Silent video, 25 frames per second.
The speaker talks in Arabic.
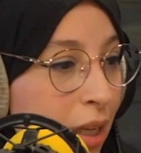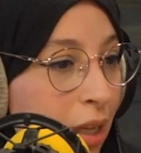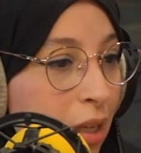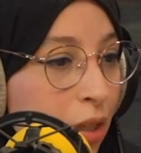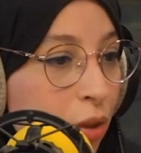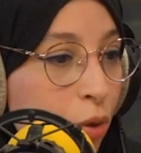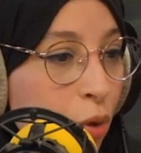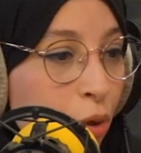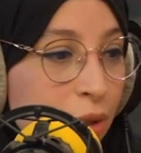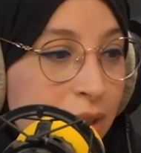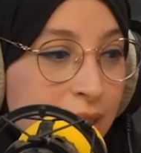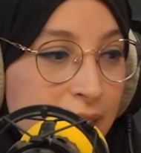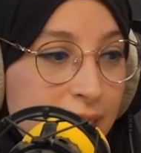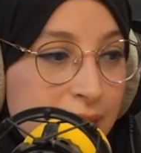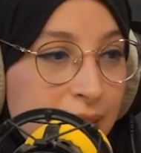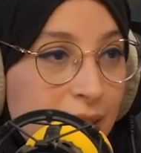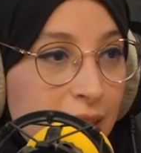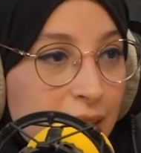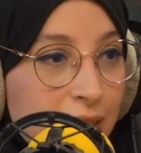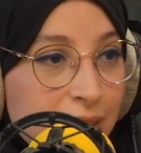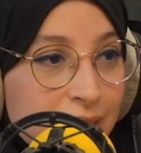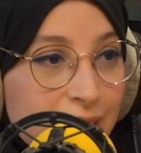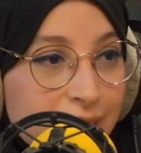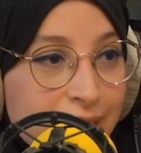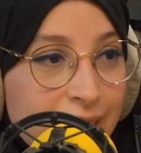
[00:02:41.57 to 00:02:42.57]
كوتي تاع
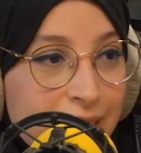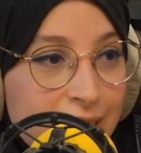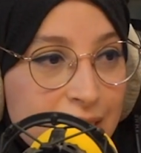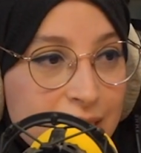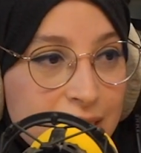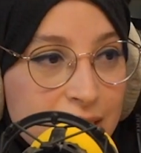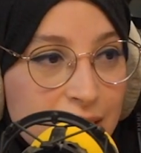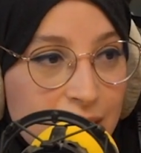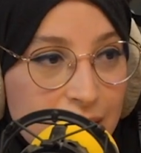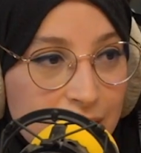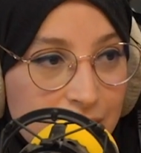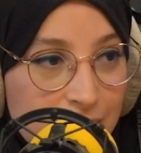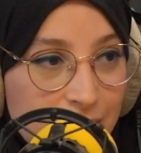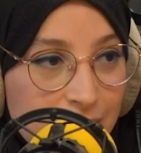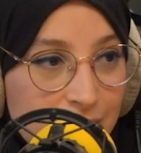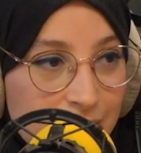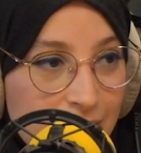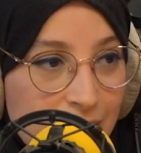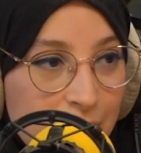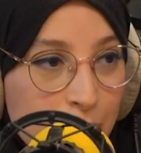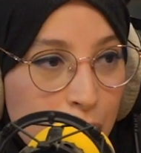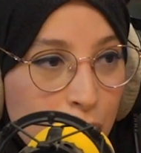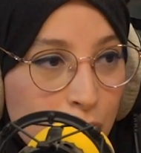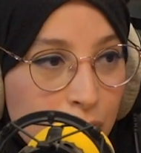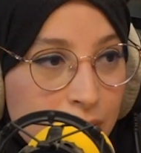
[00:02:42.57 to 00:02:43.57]
التطريز تاع
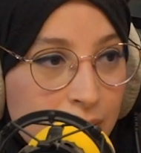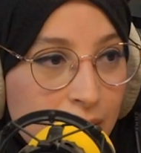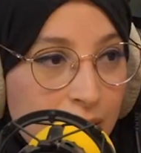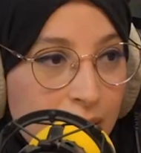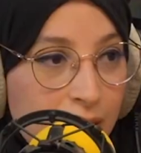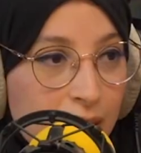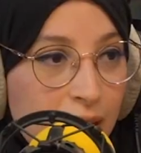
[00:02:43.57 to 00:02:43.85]
لابغودغي